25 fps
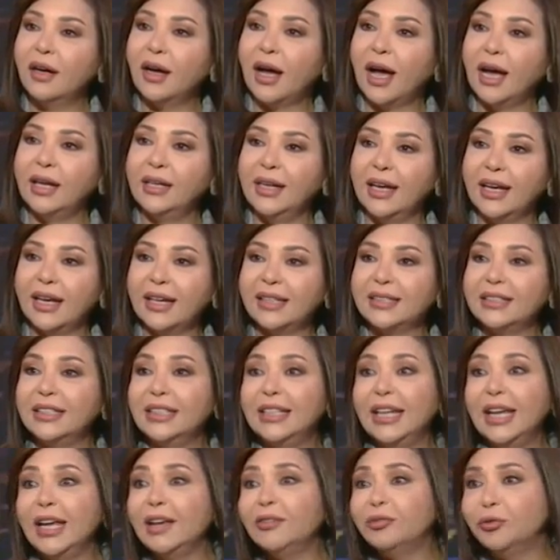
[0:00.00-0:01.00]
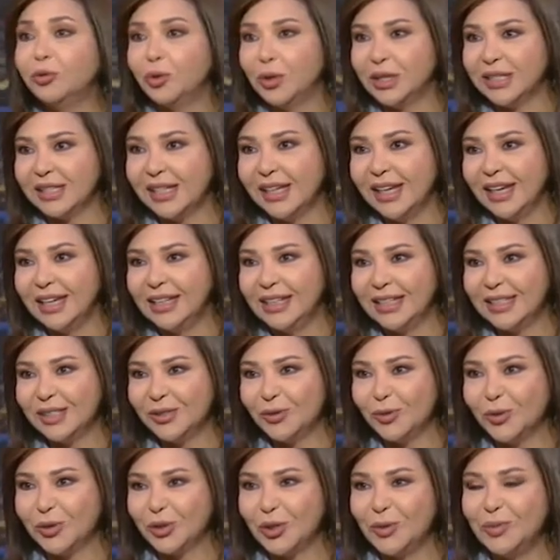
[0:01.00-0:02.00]
على اختلاف وسائل
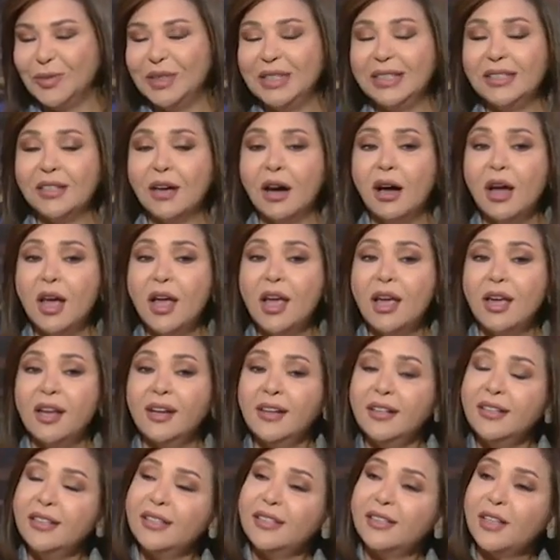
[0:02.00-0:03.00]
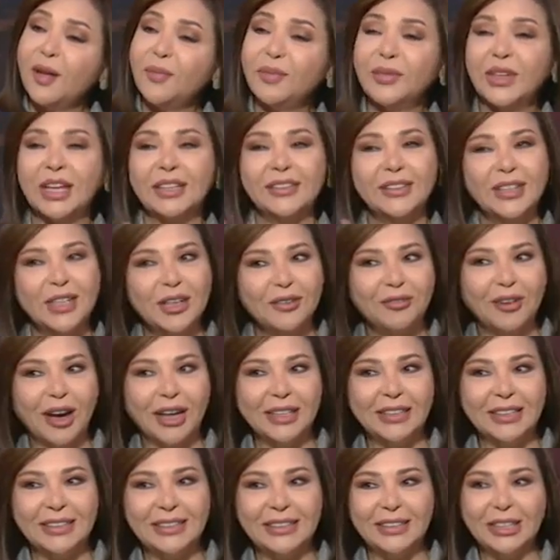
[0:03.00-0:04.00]
السوشيال ميديا الإنستا بتختلف
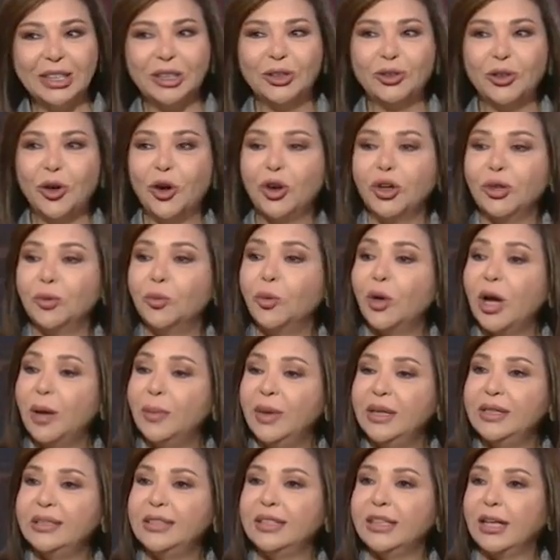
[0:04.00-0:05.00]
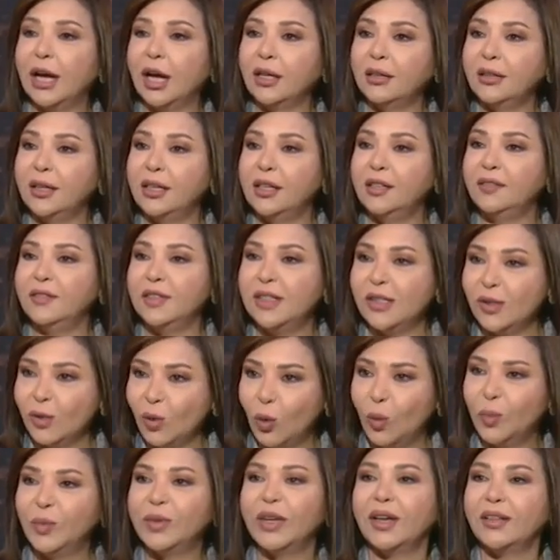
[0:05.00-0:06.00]
عن التيك توك مقابلتك على
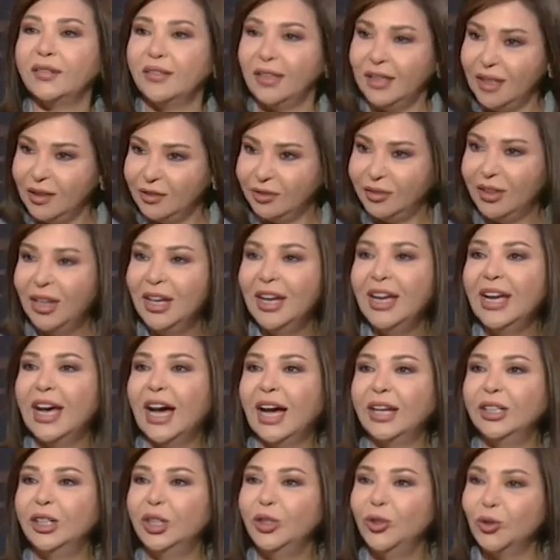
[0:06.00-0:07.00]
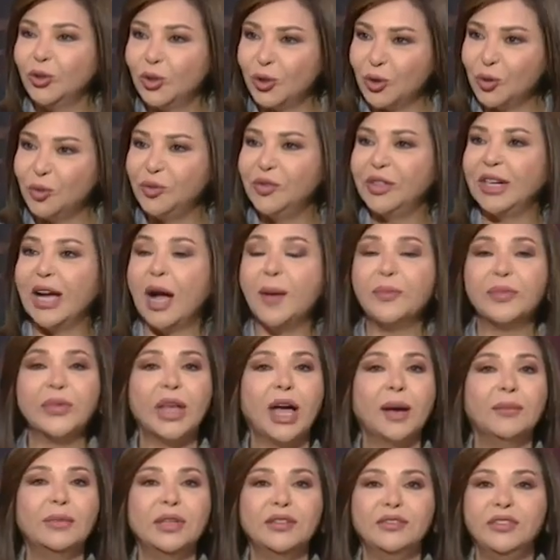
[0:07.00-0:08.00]
التلفزيون بتختلف عن إنه نشوفك عم
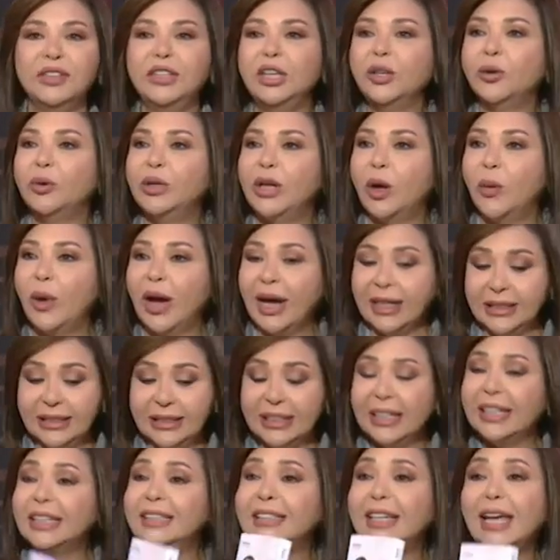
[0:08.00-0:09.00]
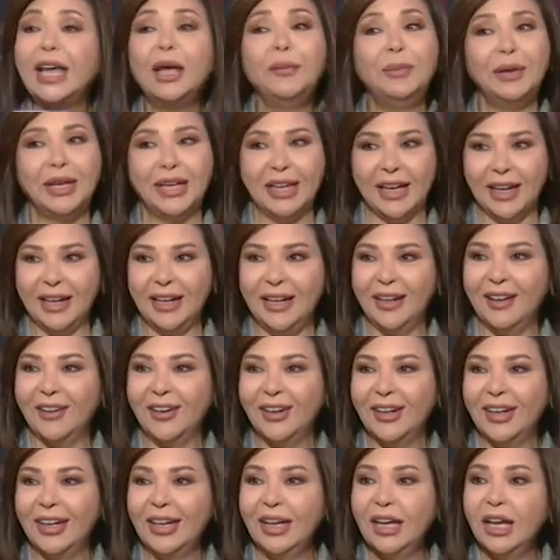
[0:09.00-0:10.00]
تعملي فيديو لوحدك كتابك هلأ
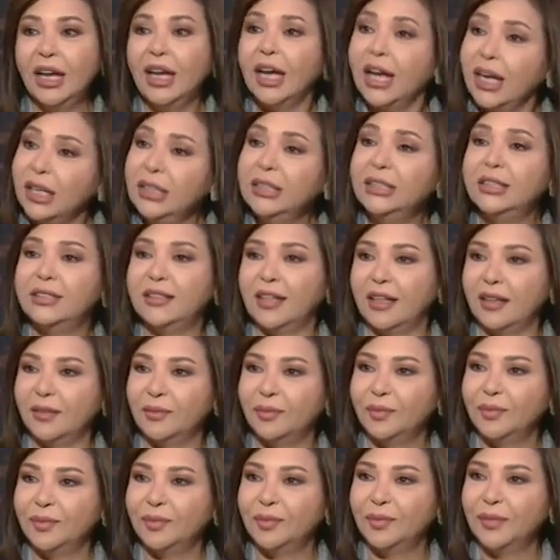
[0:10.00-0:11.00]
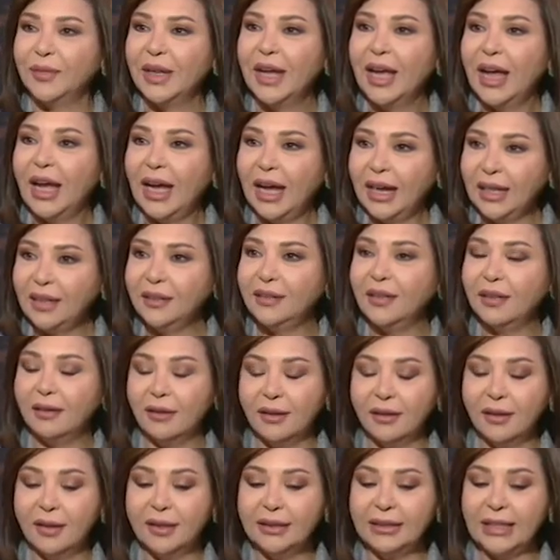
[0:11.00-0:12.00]
انت
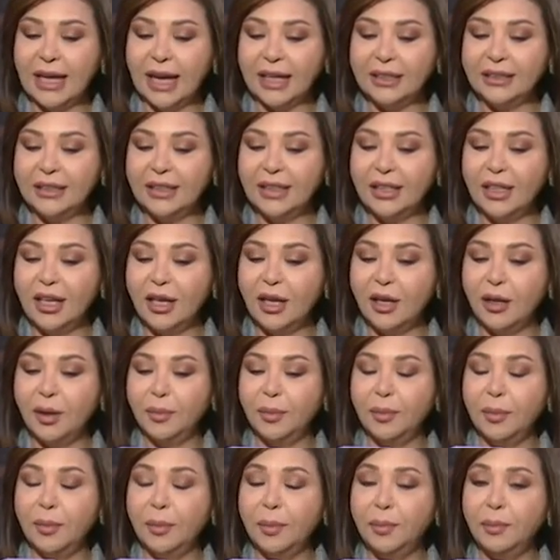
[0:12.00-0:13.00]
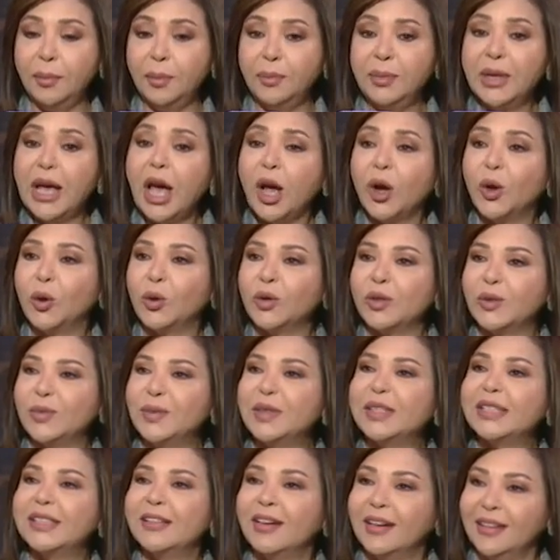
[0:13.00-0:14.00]
هيدا يعني آه، بيعكس
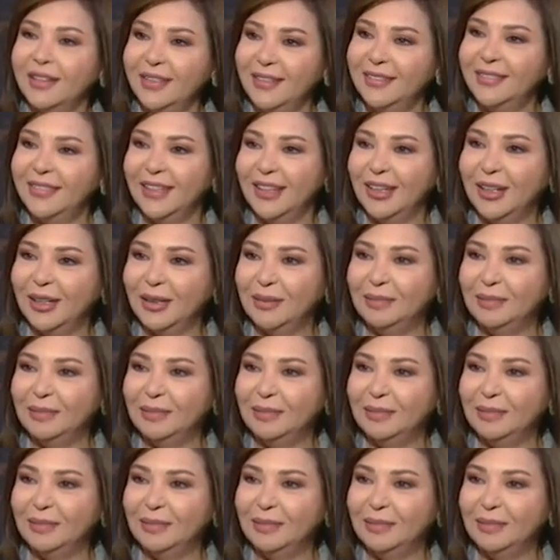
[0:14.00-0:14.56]
مصداقيتك